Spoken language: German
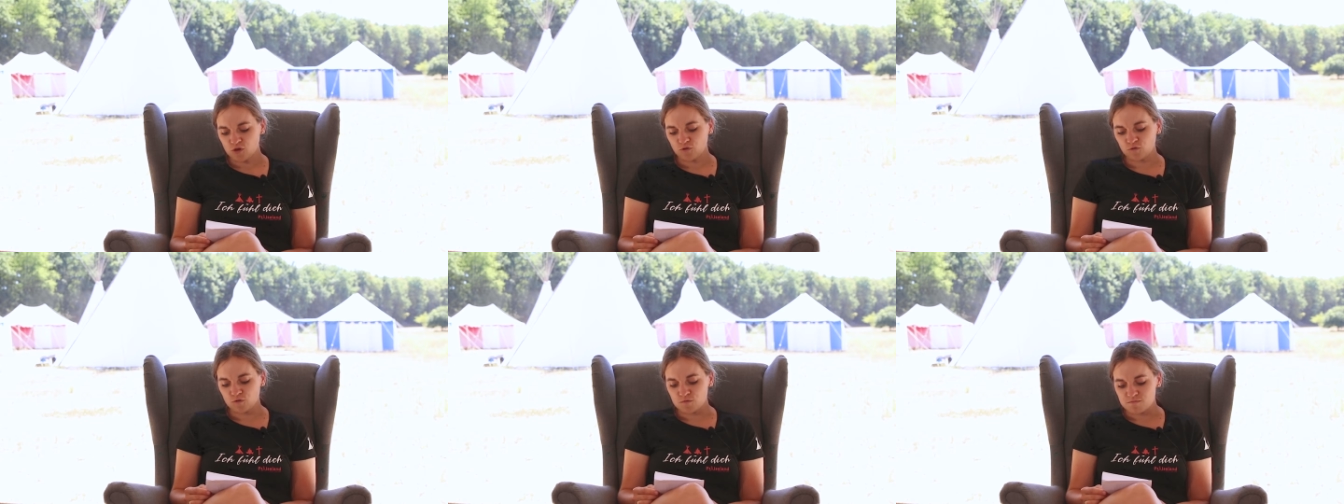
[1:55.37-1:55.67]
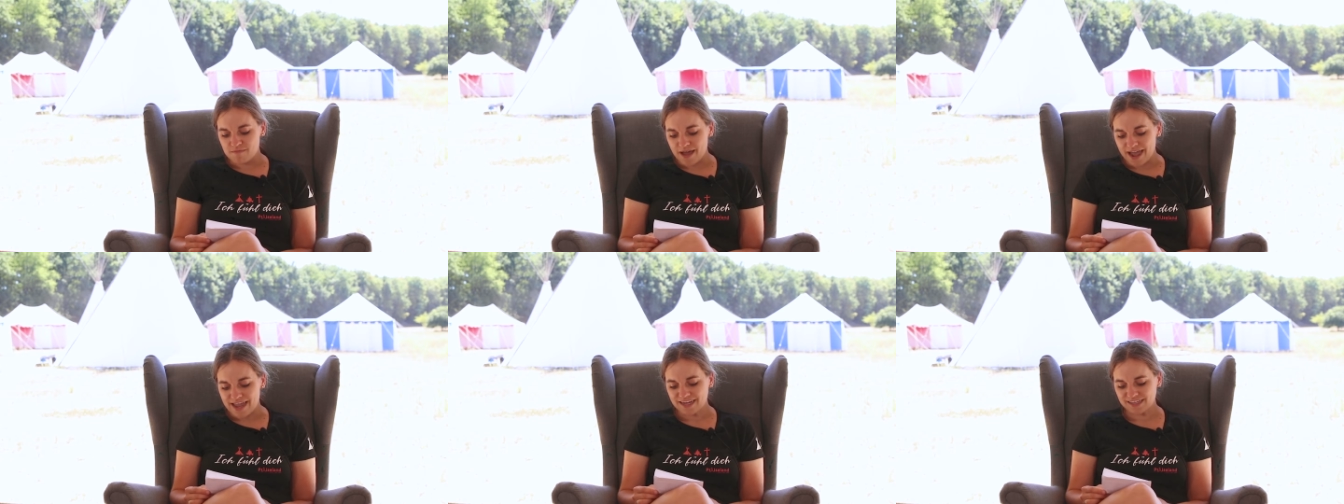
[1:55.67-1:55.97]

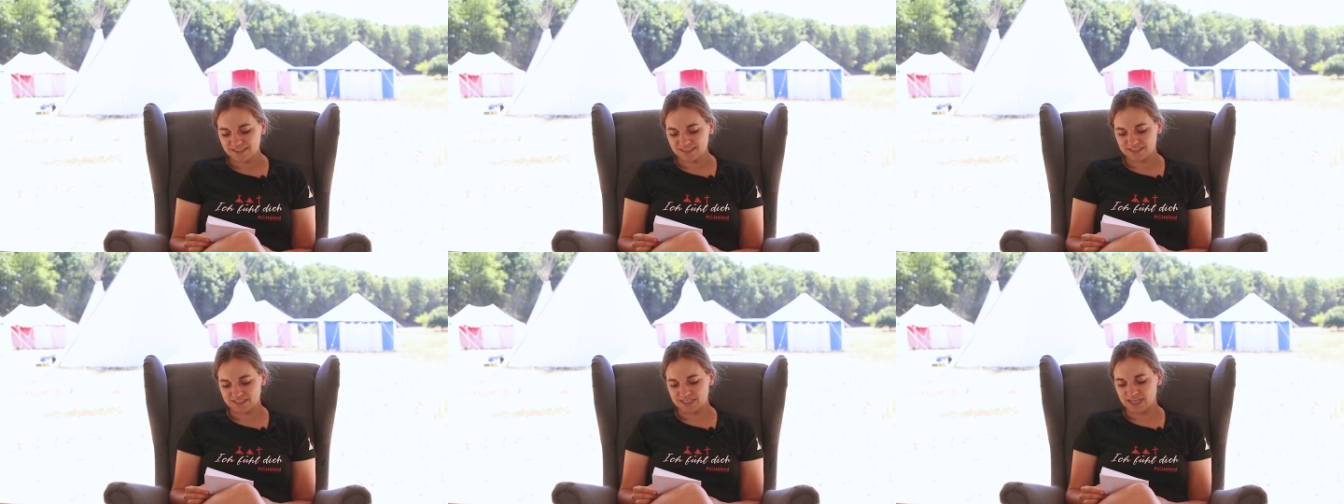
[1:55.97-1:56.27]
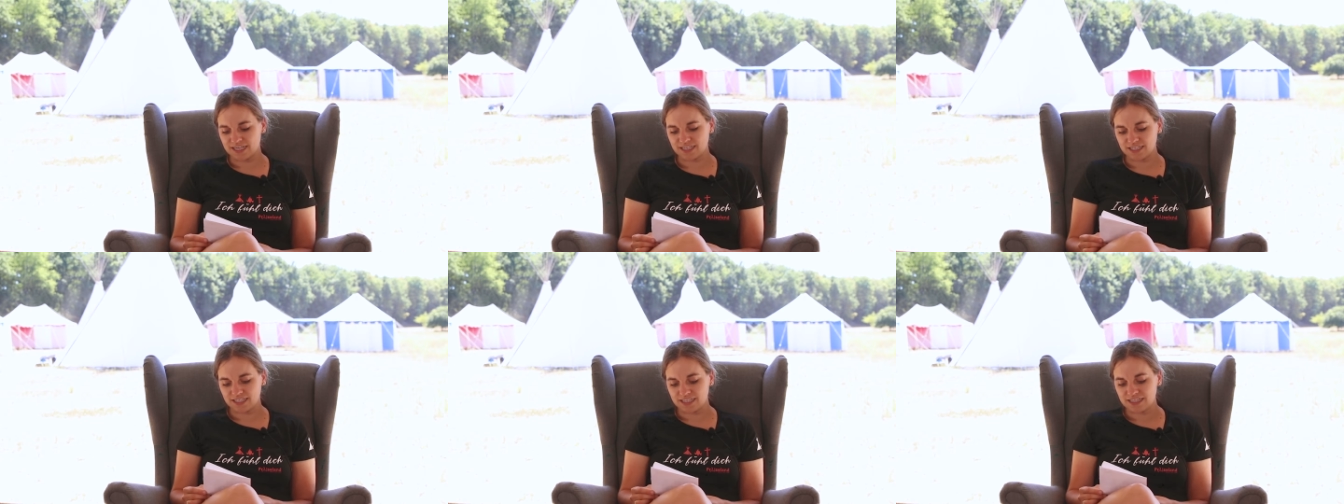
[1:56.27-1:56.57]
und meine
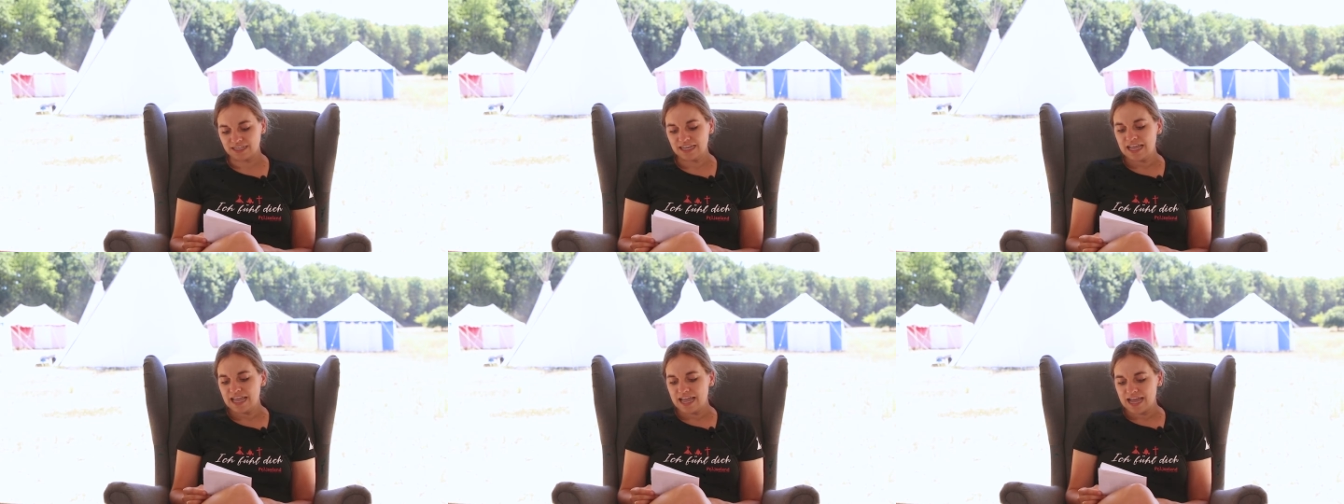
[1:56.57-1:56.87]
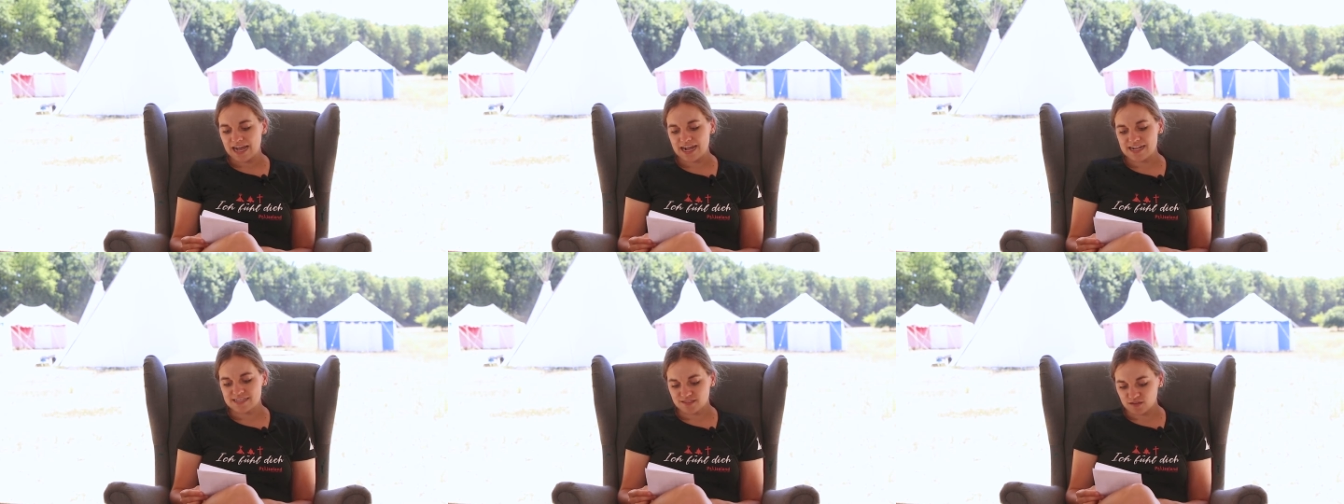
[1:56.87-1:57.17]
Gedanken
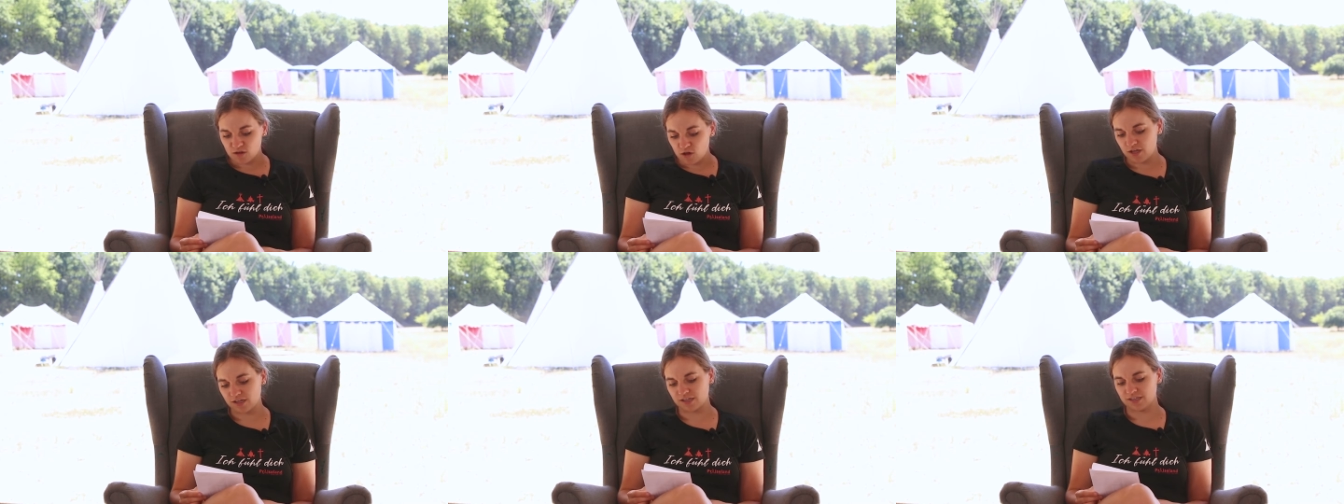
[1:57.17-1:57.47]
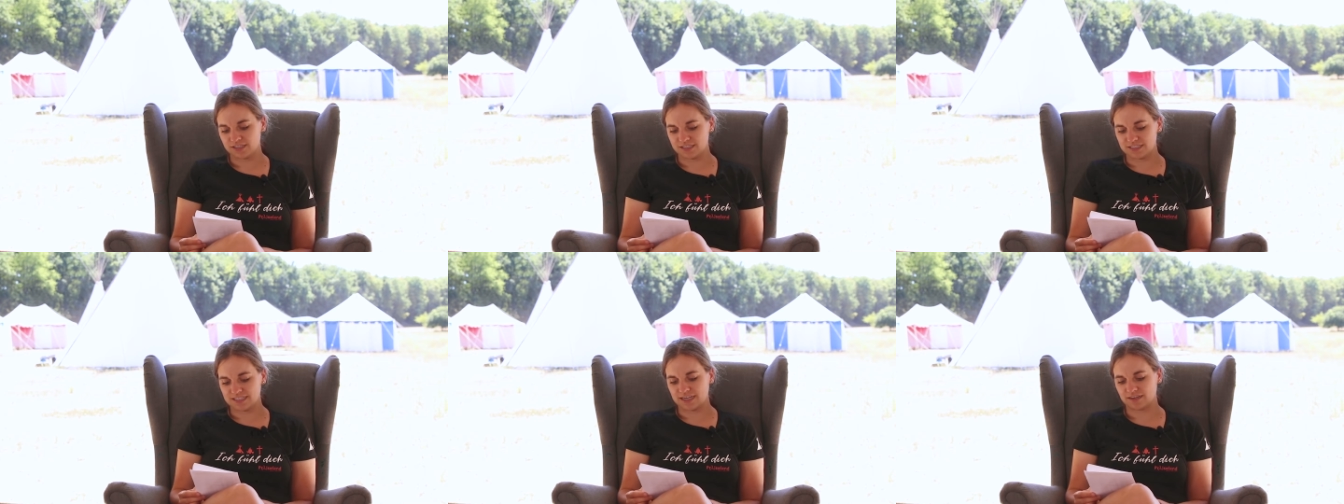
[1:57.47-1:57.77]
als
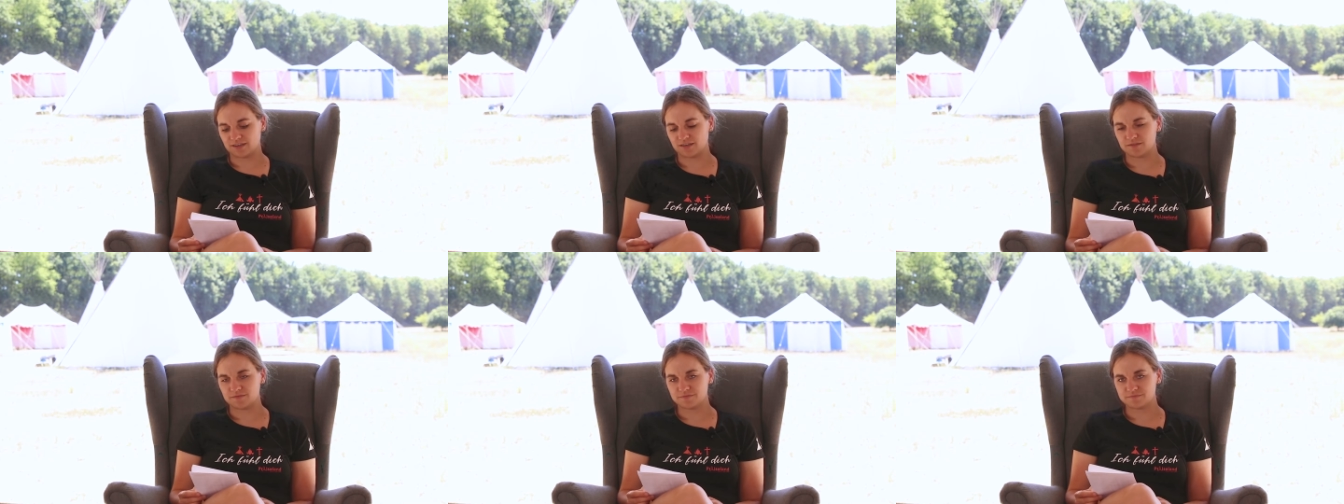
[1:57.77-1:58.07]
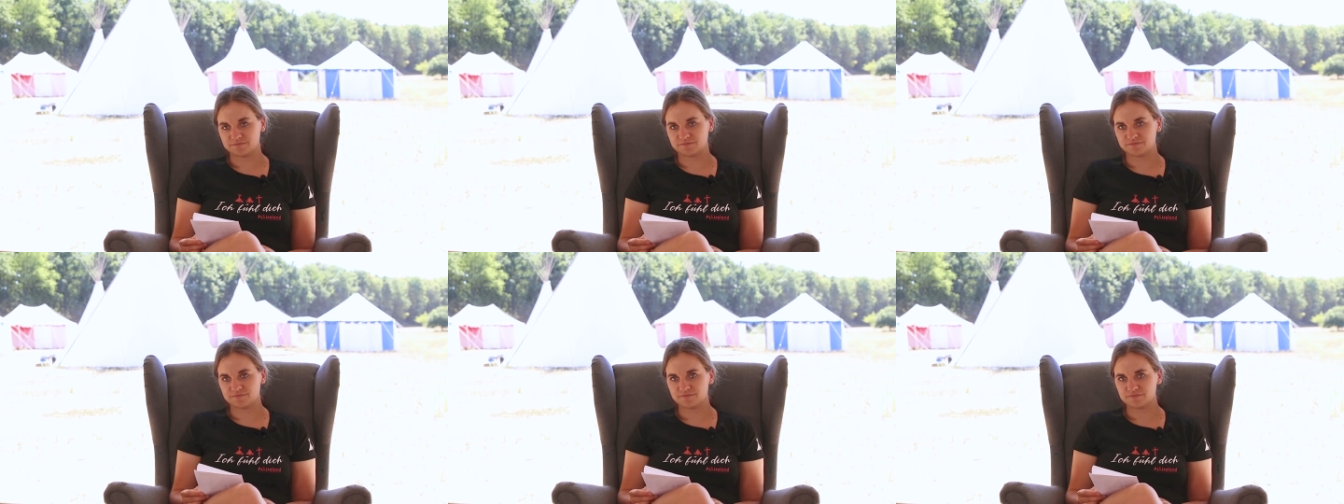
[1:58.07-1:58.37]
eure
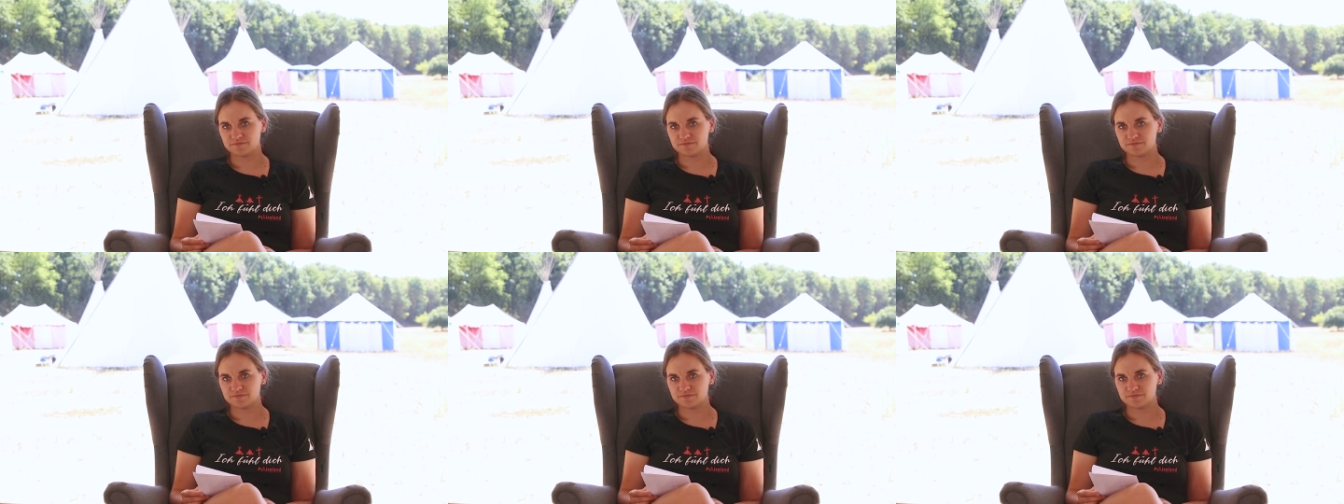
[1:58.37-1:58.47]
Gedanken.